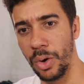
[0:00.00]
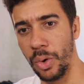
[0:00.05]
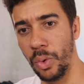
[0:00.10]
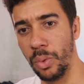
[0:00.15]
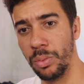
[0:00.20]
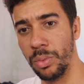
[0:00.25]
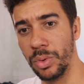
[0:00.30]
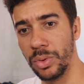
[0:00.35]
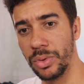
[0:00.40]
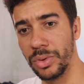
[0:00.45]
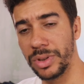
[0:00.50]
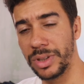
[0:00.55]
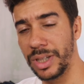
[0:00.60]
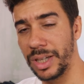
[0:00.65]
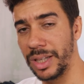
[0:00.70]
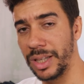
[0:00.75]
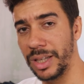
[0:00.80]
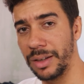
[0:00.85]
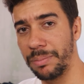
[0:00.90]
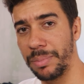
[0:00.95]
o mundo
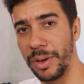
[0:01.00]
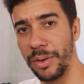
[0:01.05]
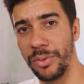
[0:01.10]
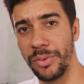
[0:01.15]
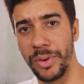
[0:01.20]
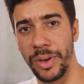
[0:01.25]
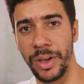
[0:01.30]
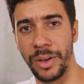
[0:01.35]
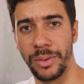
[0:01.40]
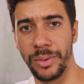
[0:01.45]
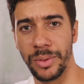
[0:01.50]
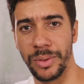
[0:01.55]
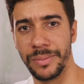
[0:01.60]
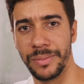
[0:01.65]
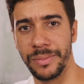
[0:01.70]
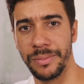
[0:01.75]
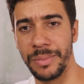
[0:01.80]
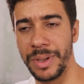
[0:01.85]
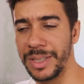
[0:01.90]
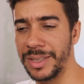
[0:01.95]
seria perfeito.
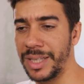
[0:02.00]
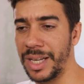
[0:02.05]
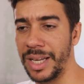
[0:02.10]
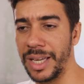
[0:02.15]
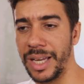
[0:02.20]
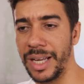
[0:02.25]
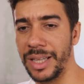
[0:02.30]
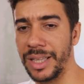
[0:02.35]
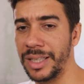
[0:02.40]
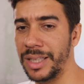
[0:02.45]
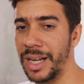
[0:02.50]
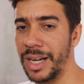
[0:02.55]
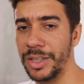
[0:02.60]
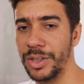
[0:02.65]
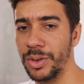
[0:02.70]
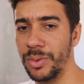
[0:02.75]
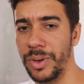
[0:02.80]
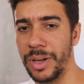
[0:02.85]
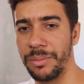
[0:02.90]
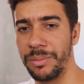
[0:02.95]
Mas na
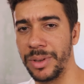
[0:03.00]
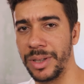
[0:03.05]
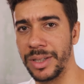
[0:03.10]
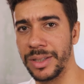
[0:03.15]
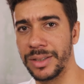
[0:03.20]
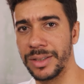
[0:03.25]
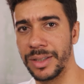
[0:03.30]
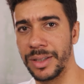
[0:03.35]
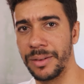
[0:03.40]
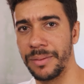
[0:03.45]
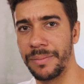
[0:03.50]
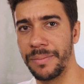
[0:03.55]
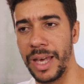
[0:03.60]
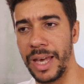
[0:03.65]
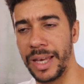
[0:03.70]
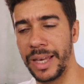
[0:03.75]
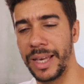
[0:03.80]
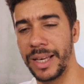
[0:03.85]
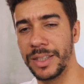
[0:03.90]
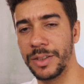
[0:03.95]
realidade não é bem assim.
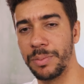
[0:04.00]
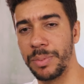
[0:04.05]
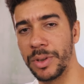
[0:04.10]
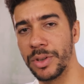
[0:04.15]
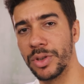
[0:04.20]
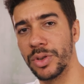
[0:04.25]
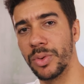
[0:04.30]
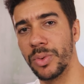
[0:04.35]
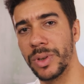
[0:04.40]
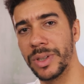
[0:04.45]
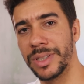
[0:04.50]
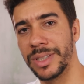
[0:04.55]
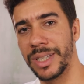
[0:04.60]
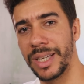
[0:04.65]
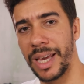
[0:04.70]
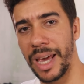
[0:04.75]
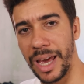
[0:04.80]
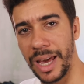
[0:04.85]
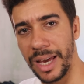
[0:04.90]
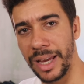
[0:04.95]
É que as pessoas
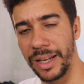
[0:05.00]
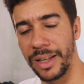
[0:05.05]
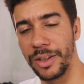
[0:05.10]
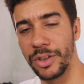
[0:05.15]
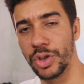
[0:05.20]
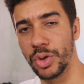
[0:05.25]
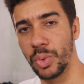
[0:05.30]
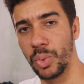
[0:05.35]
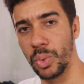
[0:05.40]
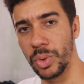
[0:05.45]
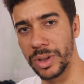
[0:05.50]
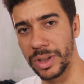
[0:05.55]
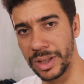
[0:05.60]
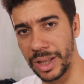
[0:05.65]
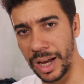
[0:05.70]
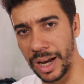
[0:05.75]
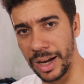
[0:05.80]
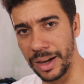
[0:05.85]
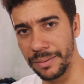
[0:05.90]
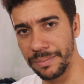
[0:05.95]
querem
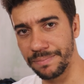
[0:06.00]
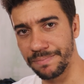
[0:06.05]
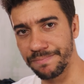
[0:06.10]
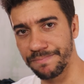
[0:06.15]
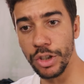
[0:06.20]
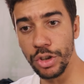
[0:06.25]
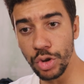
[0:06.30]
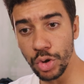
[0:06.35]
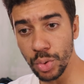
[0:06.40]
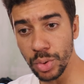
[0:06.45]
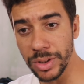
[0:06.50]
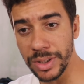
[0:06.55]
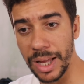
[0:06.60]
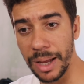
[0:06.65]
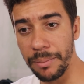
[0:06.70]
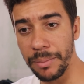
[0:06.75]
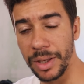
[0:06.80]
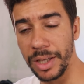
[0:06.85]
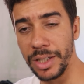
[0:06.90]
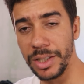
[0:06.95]
escutar
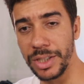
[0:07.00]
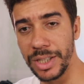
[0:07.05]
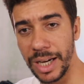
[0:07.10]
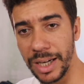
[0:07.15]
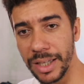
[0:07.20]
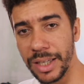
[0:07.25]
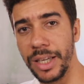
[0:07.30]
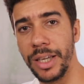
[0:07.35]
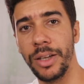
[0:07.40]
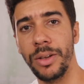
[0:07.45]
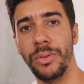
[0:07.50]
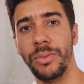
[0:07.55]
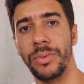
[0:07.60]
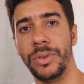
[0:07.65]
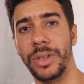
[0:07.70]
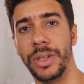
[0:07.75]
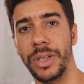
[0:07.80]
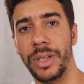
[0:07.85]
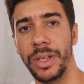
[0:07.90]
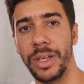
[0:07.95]
justamente aquilo
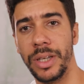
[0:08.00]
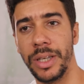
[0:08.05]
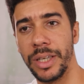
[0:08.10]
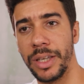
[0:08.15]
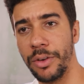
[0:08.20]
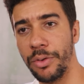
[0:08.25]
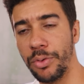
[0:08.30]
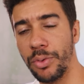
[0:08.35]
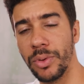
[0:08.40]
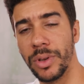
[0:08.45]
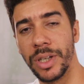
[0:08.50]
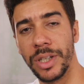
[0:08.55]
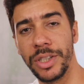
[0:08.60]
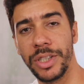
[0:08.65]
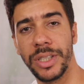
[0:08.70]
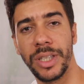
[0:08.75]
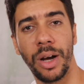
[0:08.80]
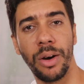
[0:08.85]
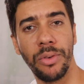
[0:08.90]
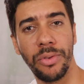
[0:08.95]
que fulano
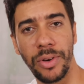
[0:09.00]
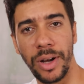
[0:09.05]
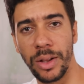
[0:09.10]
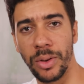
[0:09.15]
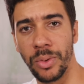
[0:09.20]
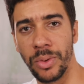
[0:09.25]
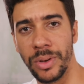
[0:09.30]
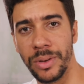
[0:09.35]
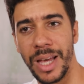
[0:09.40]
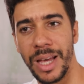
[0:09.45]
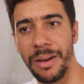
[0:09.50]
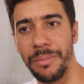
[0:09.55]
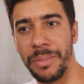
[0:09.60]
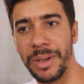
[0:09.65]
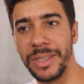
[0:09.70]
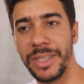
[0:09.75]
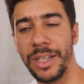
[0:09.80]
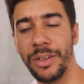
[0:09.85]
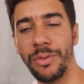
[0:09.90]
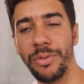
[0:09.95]
de tal falou.
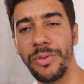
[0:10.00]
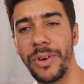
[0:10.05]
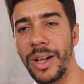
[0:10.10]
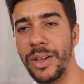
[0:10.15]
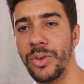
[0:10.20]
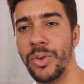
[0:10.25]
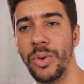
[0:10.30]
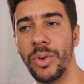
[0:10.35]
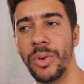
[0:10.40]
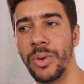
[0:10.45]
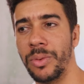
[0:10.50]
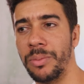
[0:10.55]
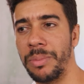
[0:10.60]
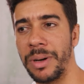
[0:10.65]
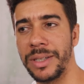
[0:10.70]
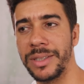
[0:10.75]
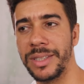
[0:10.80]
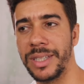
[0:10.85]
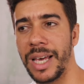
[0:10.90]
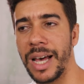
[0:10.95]
Mas ele não falou
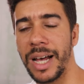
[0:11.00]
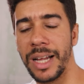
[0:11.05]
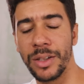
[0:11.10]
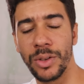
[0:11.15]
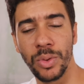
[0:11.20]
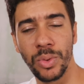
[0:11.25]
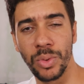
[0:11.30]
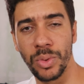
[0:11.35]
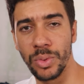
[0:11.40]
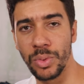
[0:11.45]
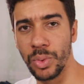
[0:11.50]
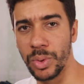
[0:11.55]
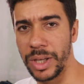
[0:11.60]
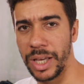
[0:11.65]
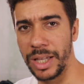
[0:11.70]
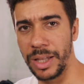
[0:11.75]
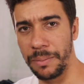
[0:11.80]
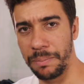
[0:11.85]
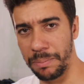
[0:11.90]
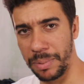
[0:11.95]
baseado no
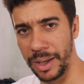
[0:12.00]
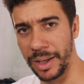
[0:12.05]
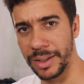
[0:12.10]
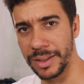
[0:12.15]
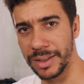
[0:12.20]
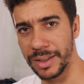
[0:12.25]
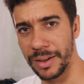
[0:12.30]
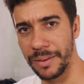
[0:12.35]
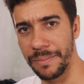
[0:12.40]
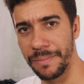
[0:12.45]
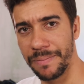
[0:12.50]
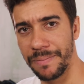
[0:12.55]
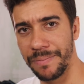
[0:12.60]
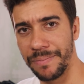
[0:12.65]
que ele pensa.